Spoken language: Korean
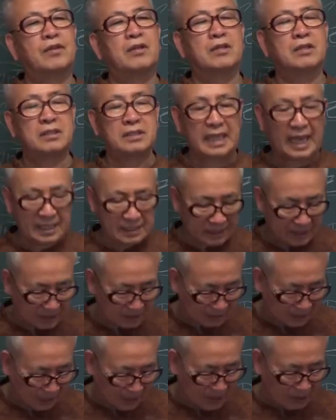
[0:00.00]
그래서
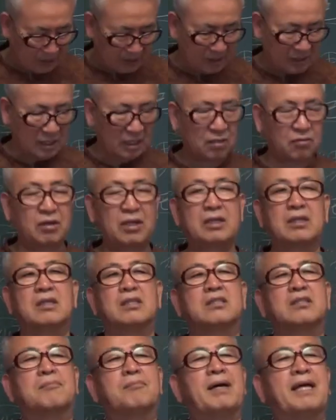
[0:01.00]
상생상극이라고 하는
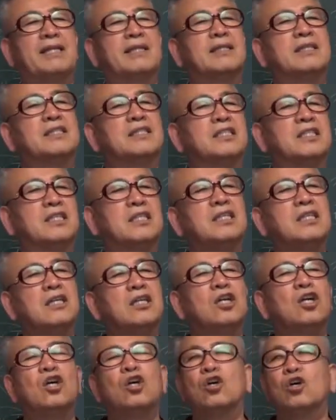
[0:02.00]
것은 반드시
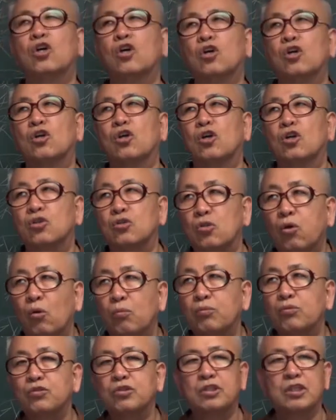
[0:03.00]

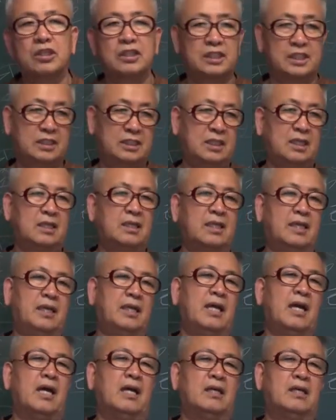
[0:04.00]
토부터 시작을
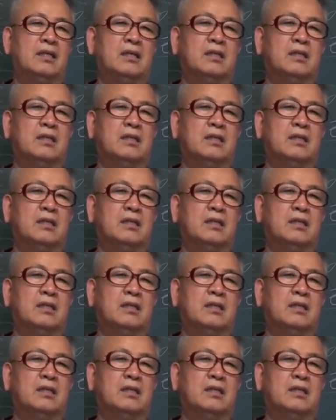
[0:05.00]
해라.